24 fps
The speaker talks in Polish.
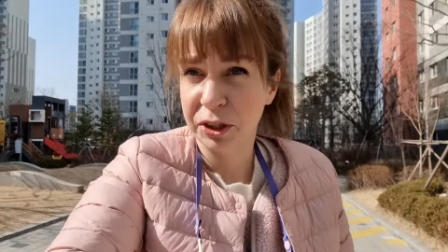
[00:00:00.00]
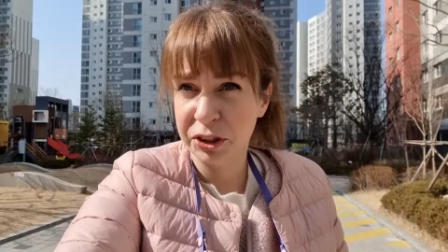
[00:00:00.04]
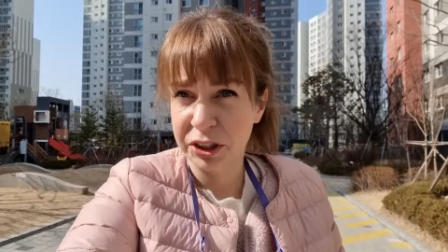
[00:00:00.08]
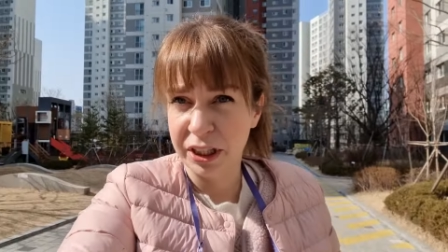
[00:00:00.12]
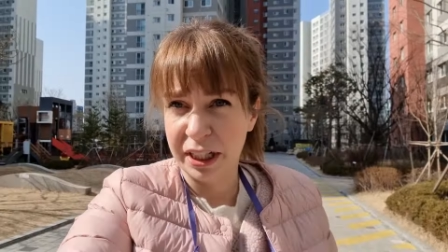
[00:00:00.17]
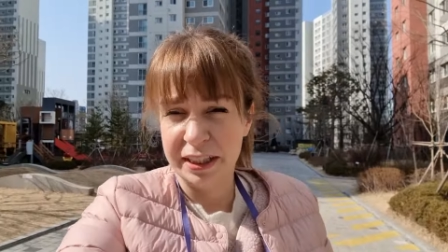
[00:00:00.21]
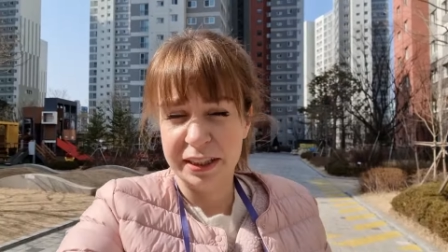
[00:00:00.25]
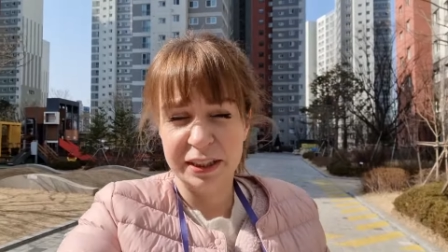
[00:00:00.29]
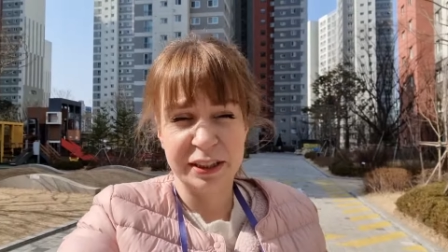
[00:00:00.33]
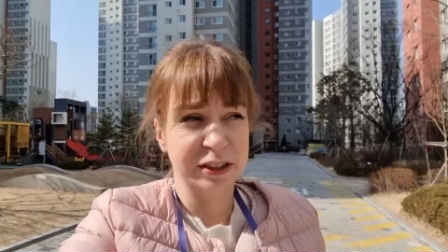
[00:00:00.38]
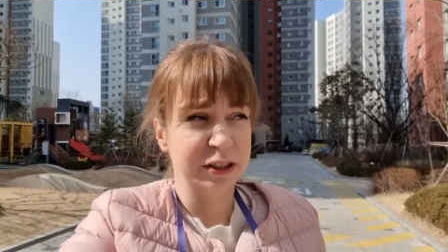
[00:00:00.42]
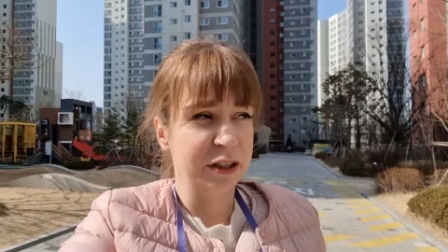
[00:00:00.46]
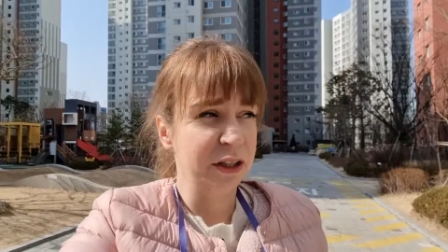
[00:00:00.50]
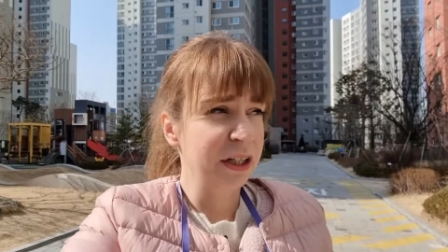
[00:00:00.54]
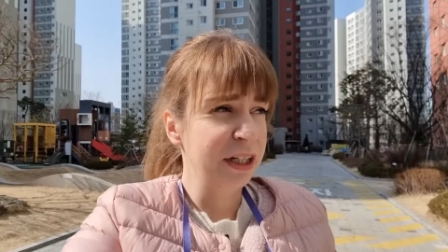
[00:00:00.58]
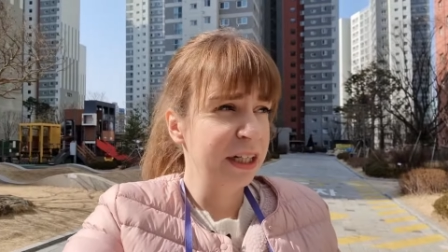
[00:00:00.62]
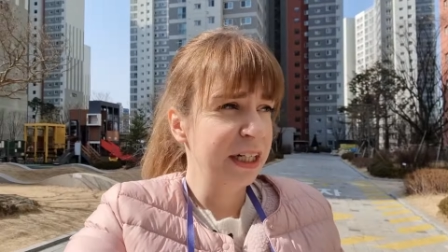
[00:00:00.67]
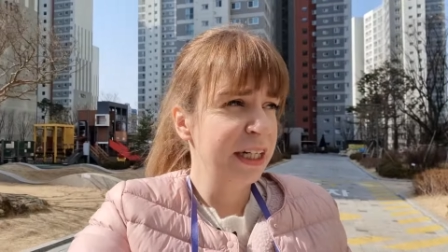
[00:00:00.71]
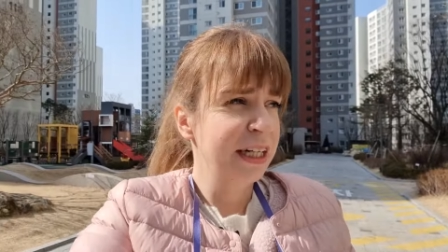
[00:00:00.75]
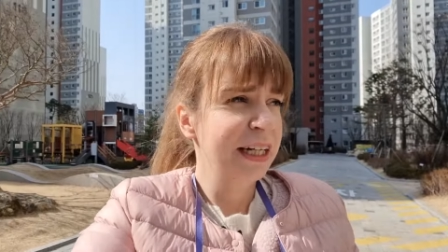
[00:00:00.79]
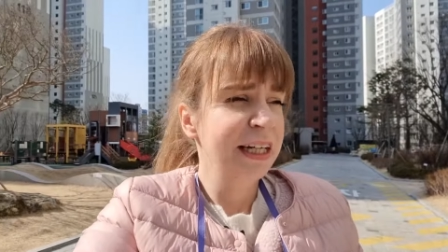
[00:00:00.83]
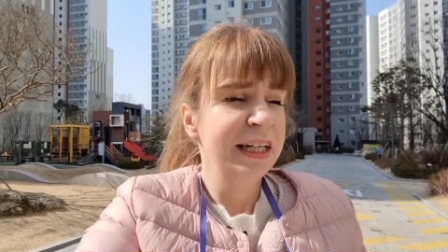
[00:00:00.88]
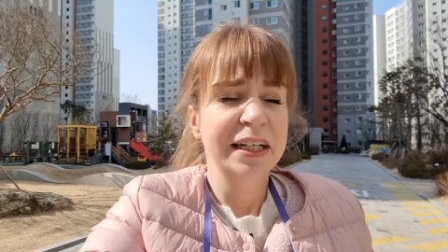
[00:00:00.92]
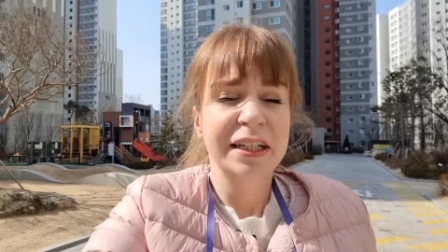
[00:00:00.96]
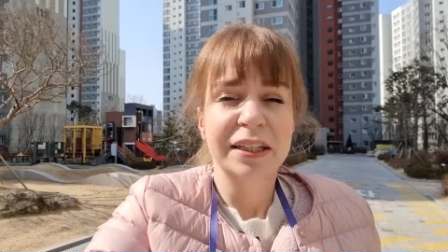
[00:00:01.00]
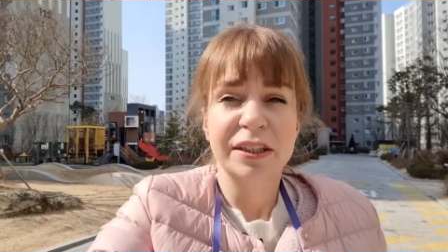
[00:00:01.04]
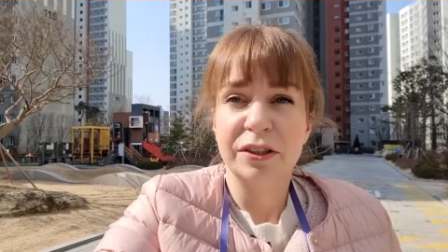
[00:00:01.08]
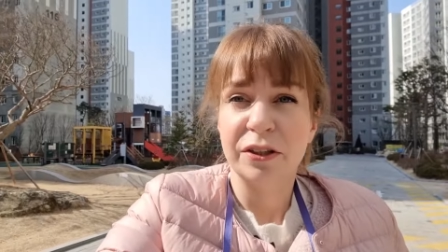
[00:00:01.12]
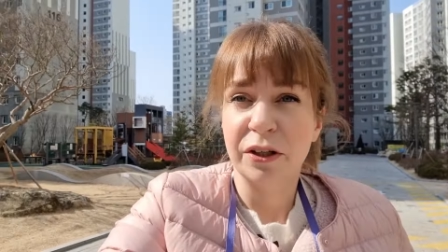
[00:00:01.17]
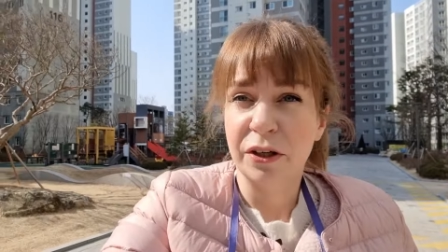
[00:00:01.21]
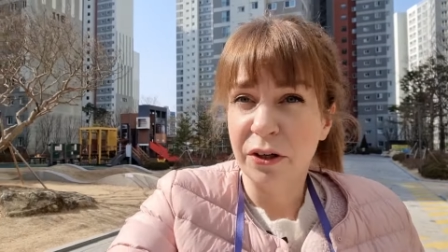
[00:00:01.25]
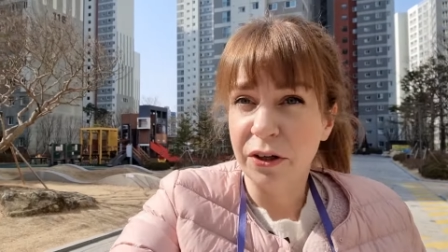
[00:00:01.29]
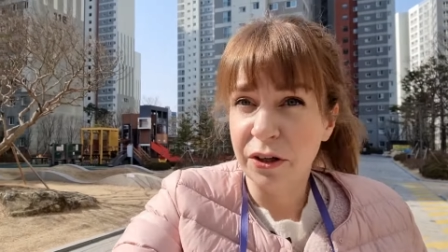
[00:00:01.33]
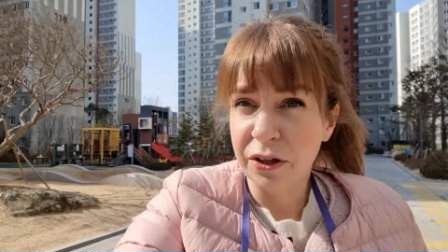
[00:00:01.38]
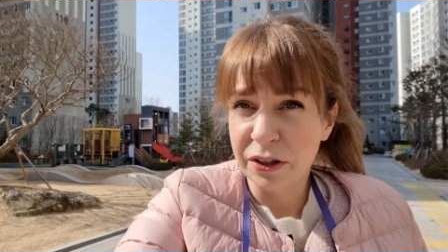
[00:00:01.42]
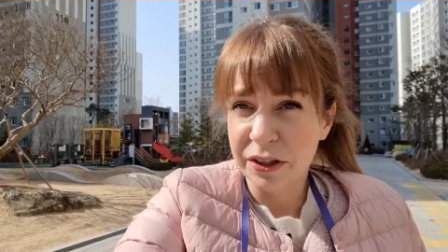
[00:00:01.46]
często,
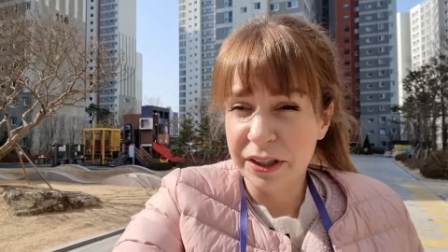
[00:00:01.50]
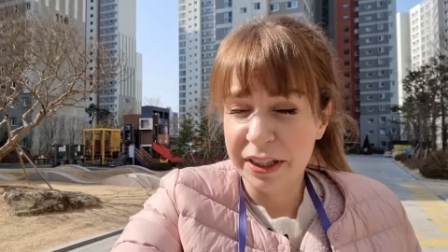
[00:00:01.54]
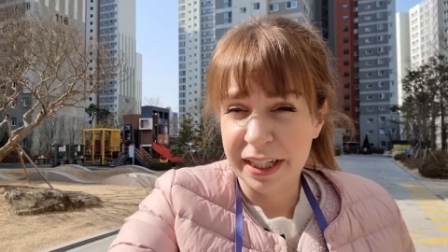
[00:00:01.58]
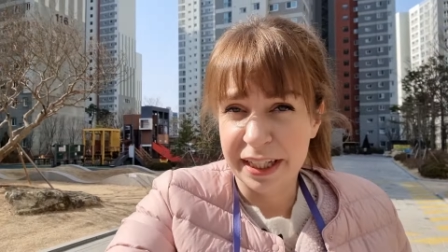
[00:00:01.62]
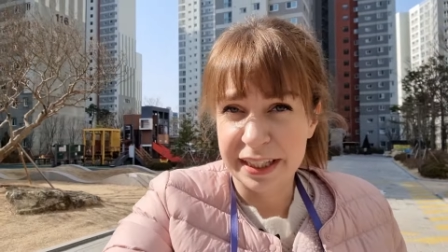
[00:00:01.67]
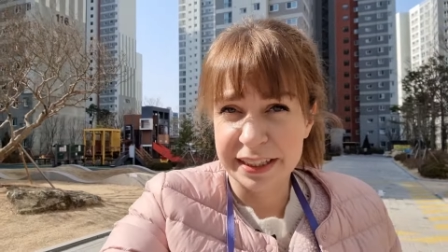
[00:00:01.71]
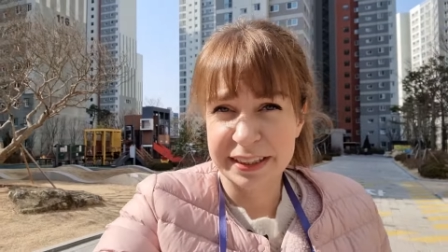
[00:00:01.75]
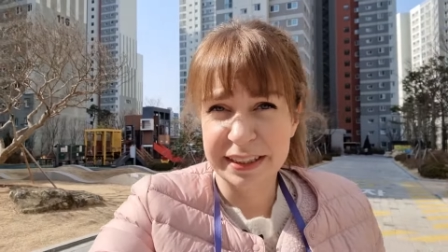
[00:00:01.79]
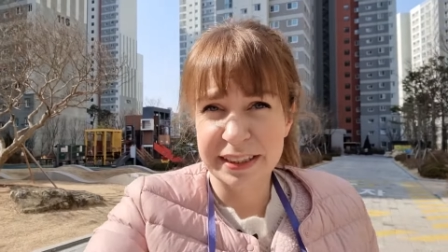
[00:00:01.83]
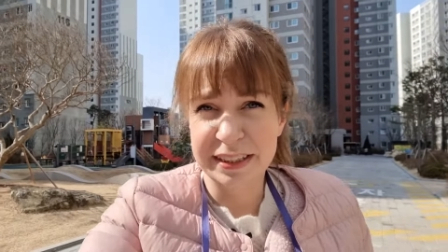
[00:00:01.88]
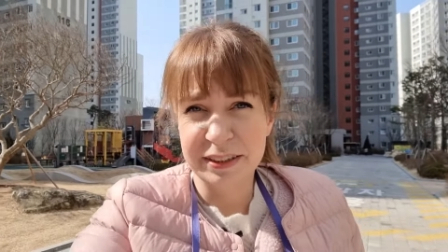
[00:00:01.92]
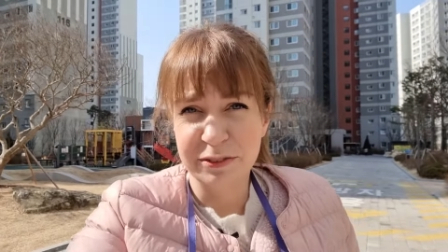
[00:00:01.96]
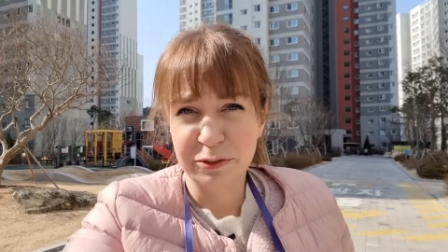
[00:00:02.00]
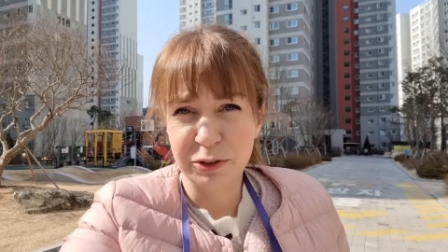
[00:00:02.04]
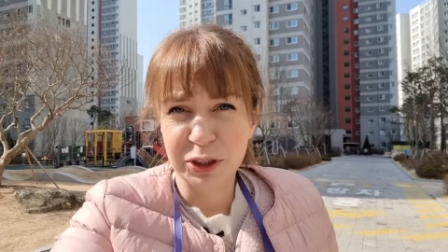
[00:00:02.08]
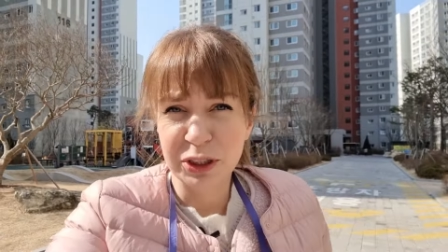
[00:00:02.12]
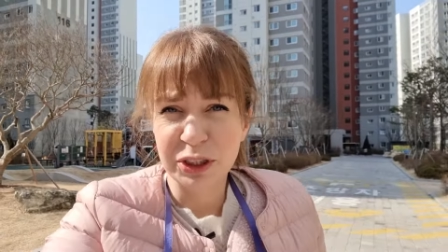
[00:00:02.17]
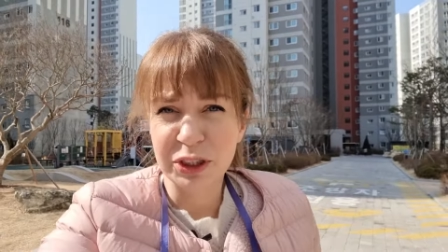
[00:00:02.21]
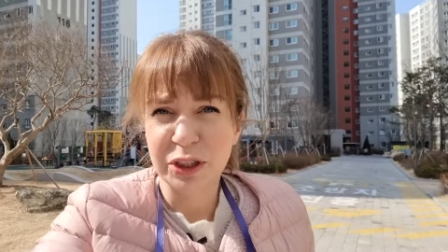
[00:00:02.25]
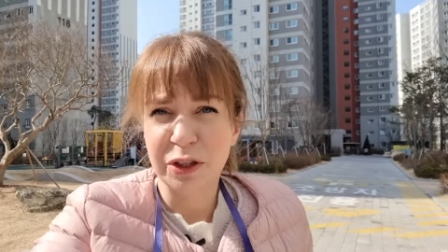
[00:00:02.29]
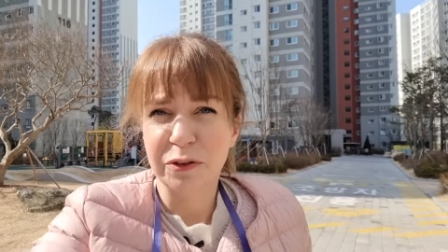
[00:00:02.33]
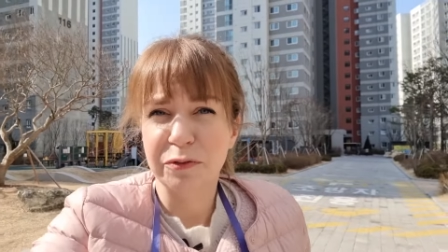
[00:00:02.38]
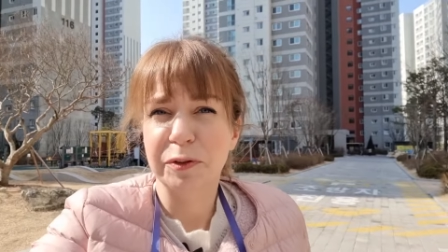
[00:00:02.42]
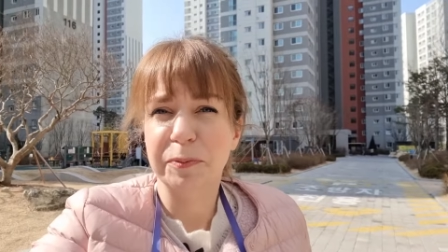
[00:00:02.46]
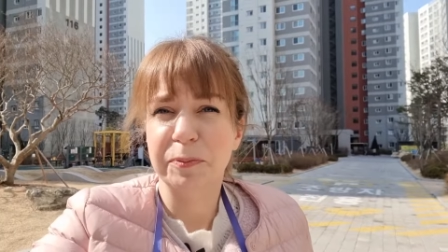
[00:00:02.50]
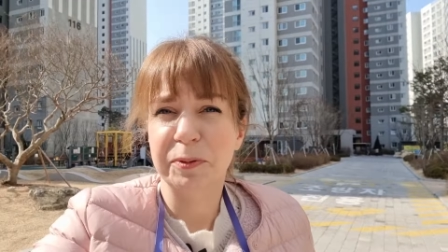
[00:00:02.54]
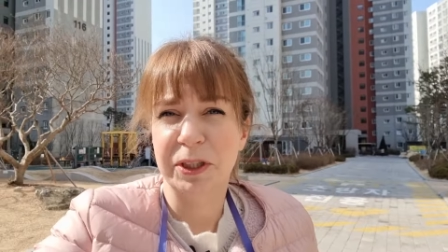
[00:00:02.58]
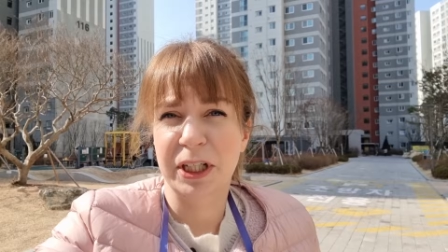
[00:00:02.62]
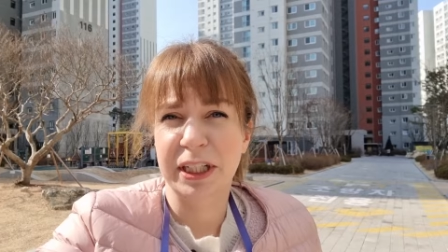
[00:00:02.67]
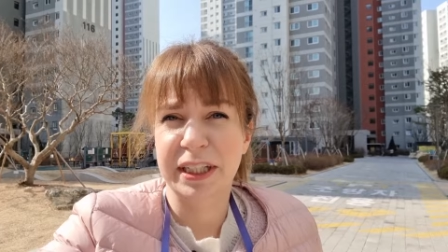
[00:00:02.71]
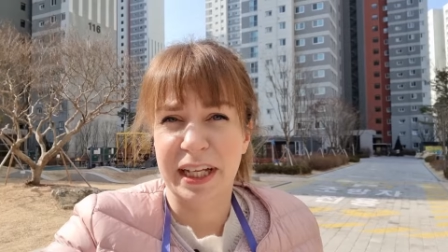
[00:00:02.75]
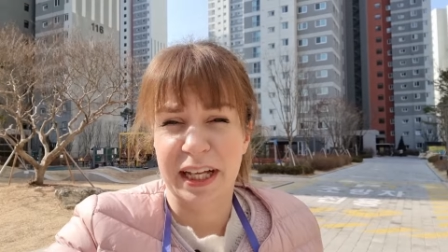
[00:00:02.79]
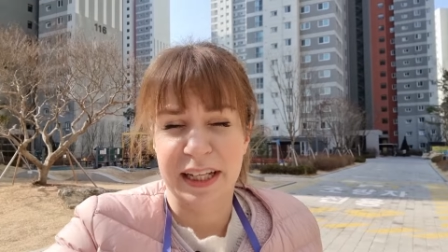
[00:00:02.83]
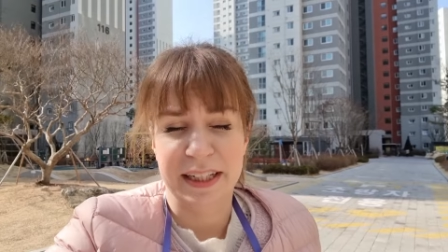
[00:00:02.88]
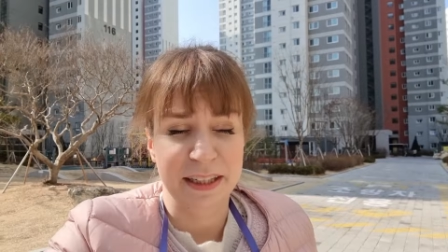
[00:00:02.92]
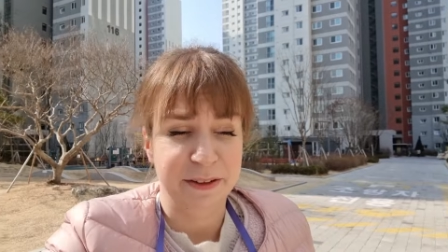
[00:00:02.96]
to jest wszystko
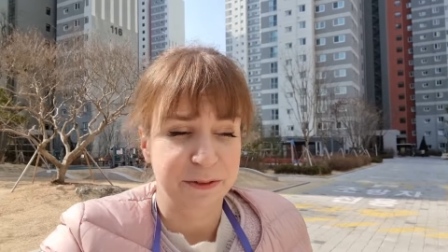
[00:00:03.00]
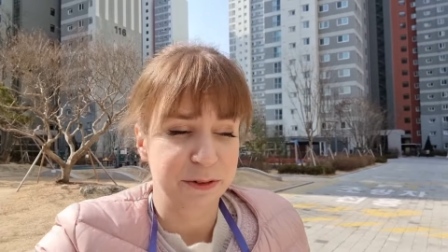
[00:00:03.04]
wyprzedane.